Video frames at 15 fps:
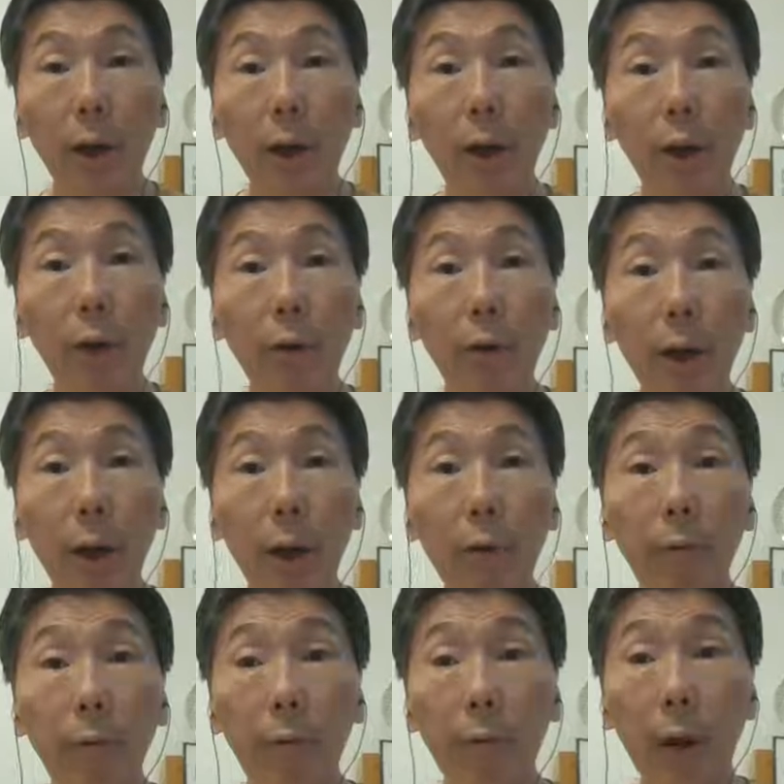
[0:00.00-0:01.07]
二零一六
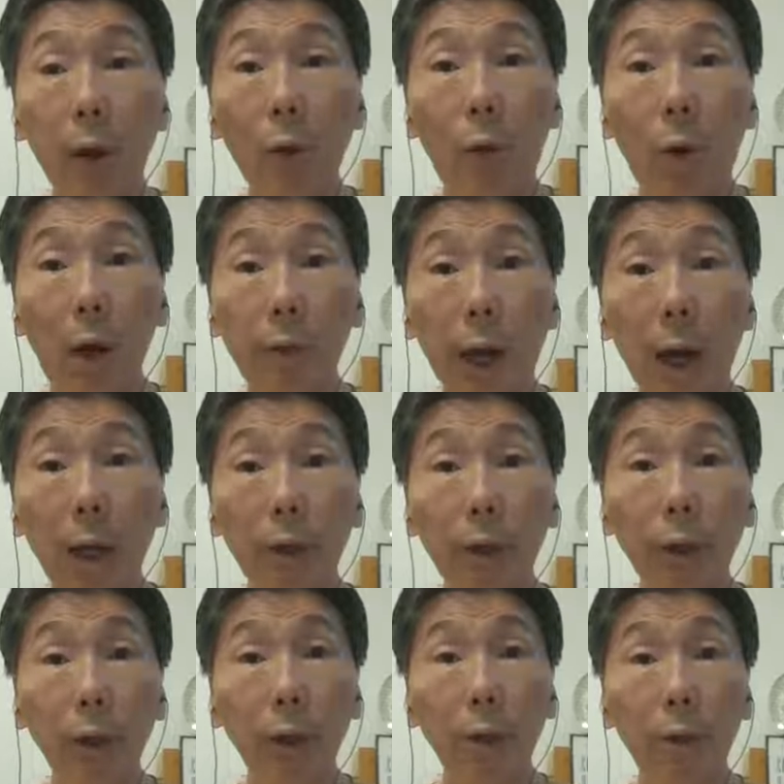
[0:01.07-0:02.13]
年翻落往沙
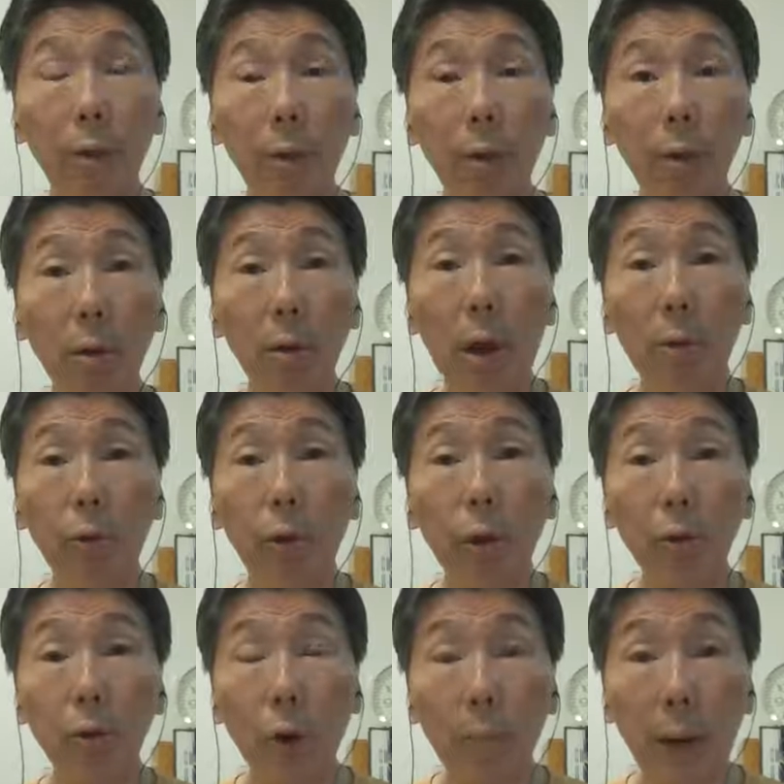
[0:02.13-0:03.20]
溪，老
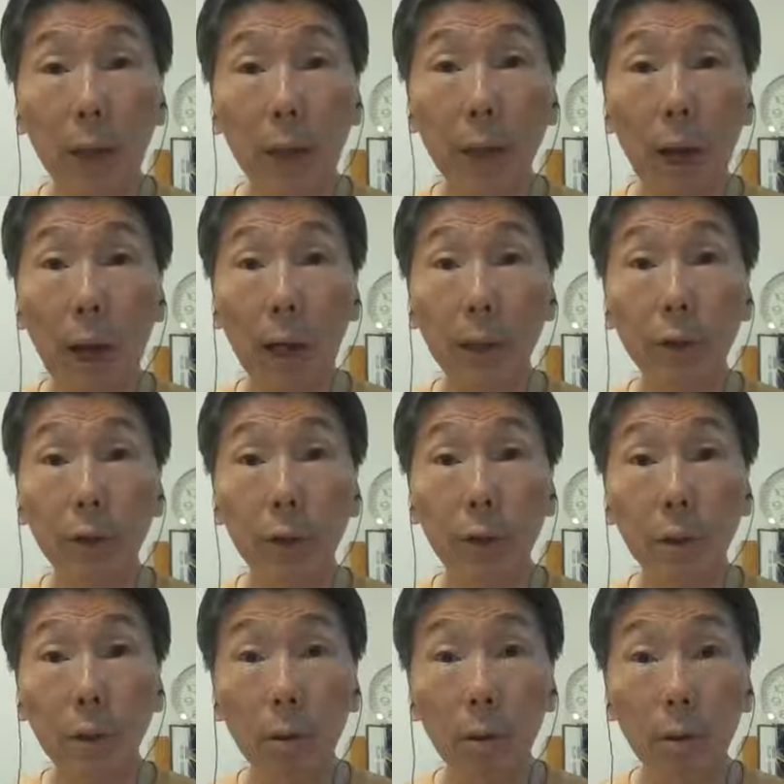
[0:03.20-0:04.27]
邱邱班长还
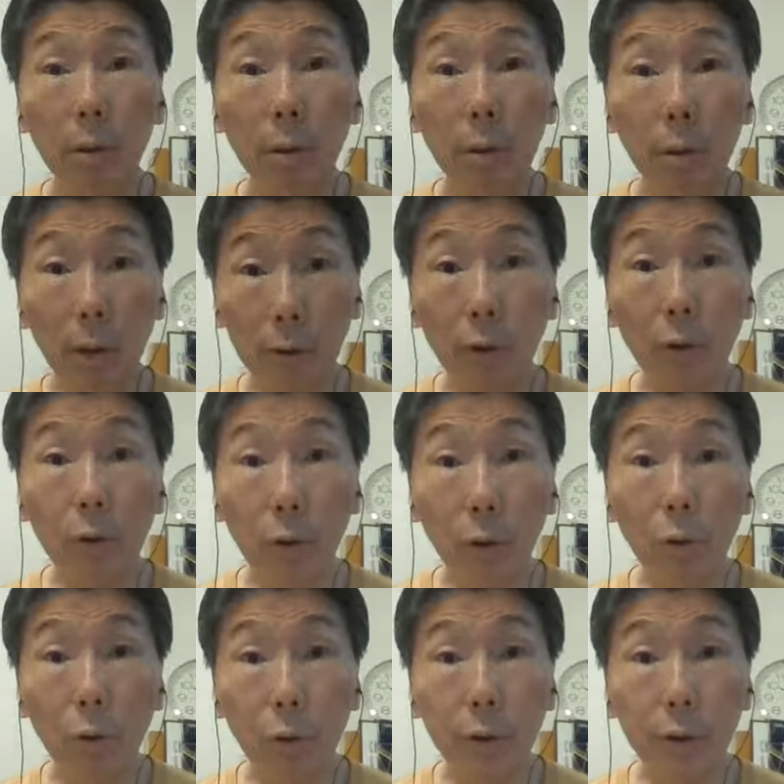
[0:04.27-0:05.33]
是那时候是
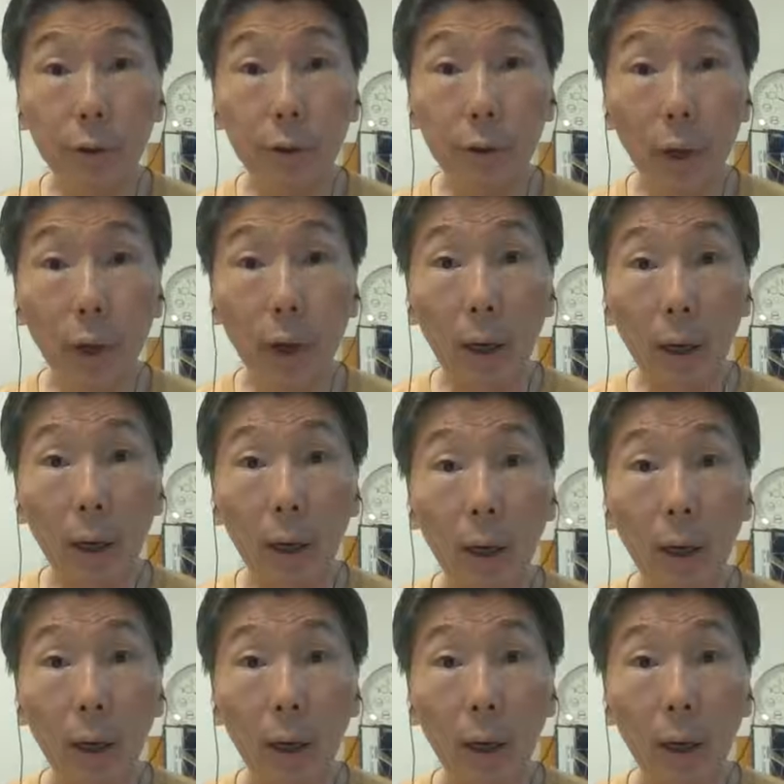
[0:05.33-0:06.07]
陆军司令，